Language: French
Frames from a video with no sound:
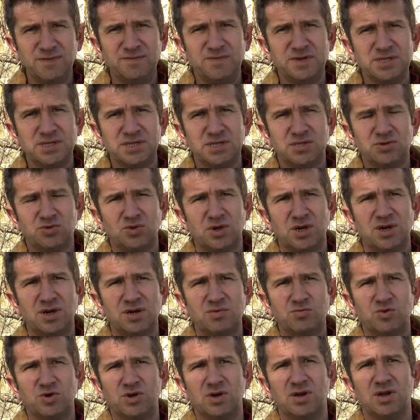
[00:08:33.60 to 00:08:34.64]
fait ces choix-là.
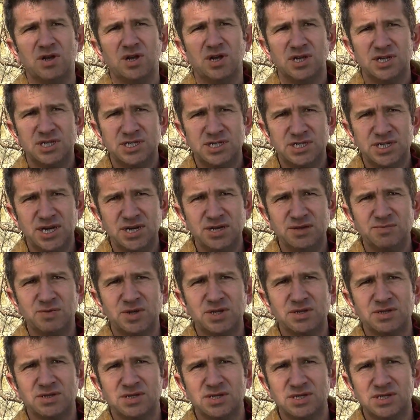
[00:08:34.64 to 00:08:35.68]
Moi,
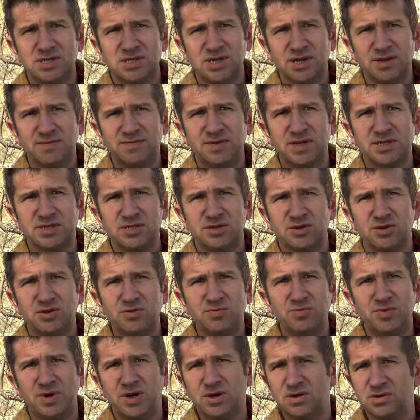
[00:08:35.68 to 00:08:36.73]
j'alimente ses réflexions
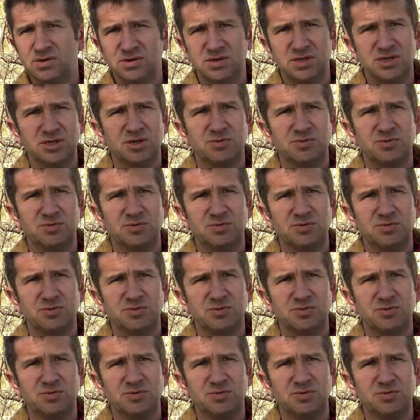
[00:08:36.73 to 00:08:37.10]
par des